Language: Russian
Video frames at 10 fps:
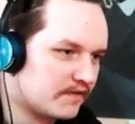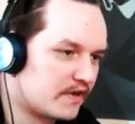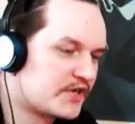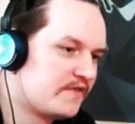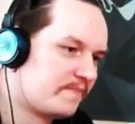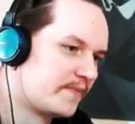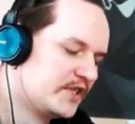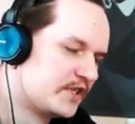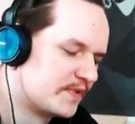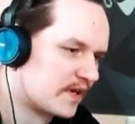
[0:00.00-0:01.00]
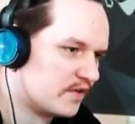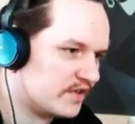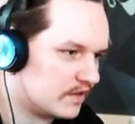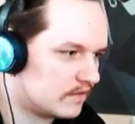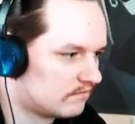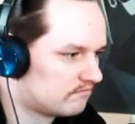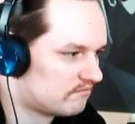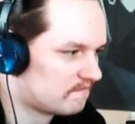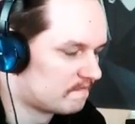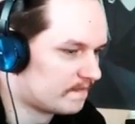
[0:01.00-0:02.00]
Ну, вообще, в принципе, такой
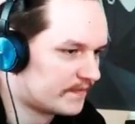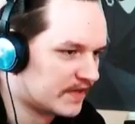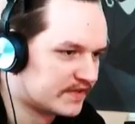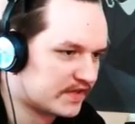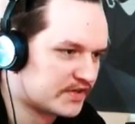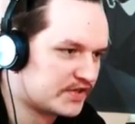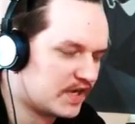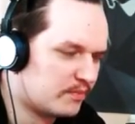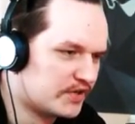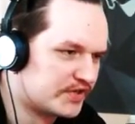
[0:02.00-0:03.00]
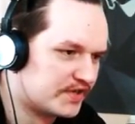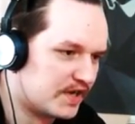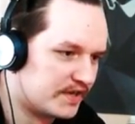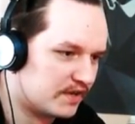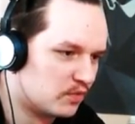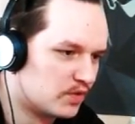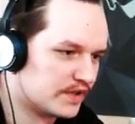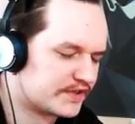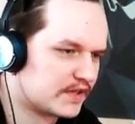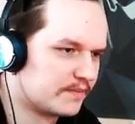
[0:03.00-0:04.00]
достаточно необычный для них лук,
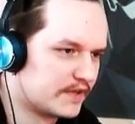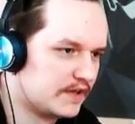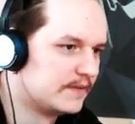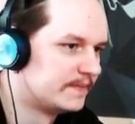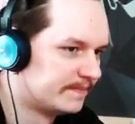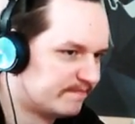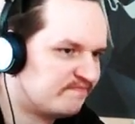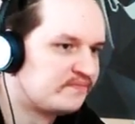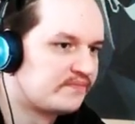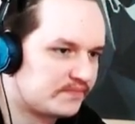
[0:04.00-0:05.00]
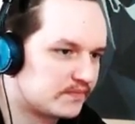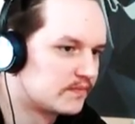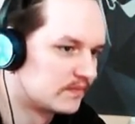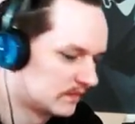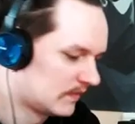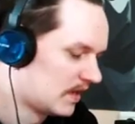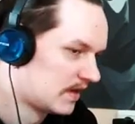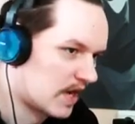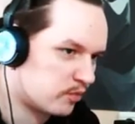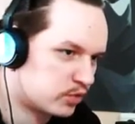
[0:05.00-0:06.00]
на самом деле.
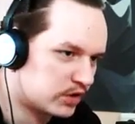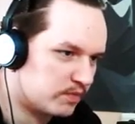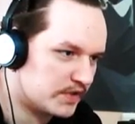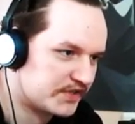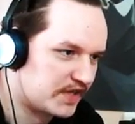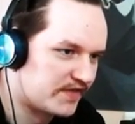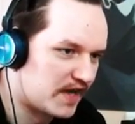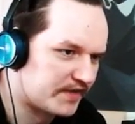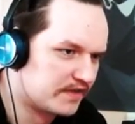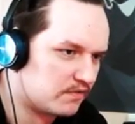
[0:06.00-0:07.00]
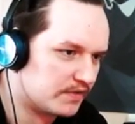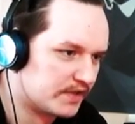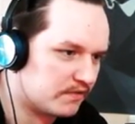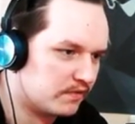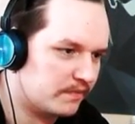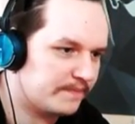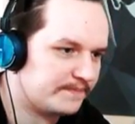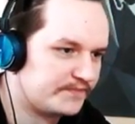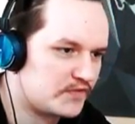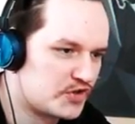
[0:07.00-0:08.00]
Как будто бы из стандартного вот этого
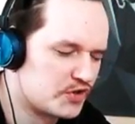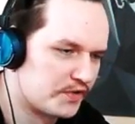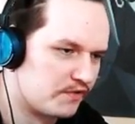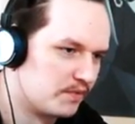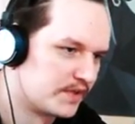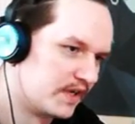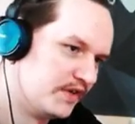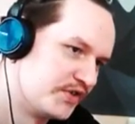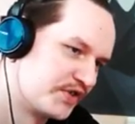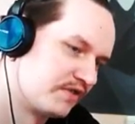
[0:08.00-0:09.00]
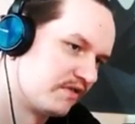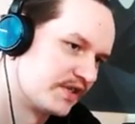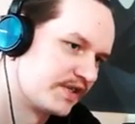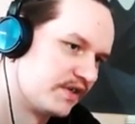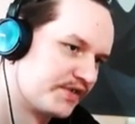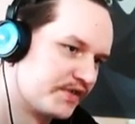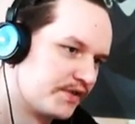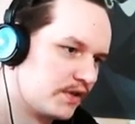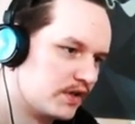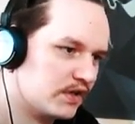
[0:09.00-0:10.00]
черного металлического остался
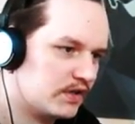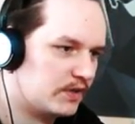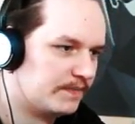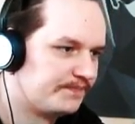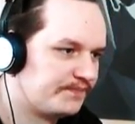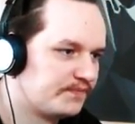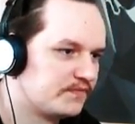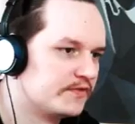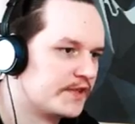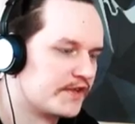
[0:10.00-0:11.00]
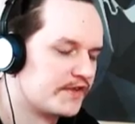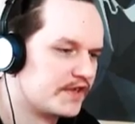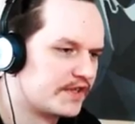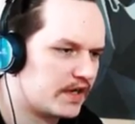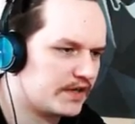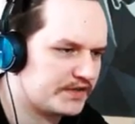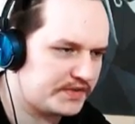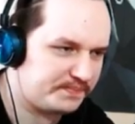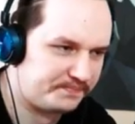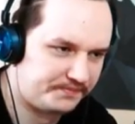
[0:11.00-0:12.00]
только вот этот
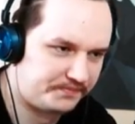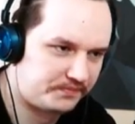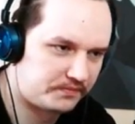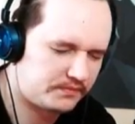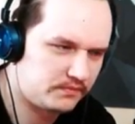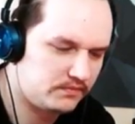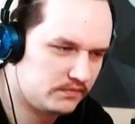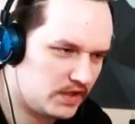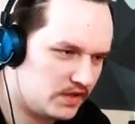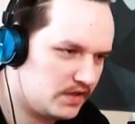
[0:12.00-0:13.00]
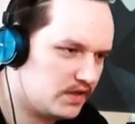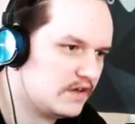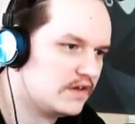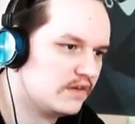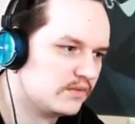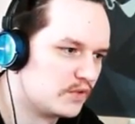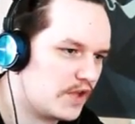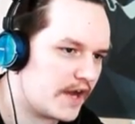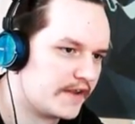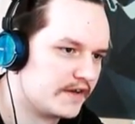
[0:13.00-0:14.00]
гитарист и
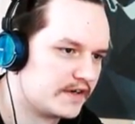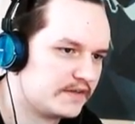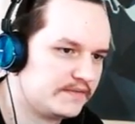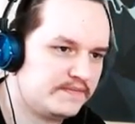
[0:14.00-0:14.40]
ударник.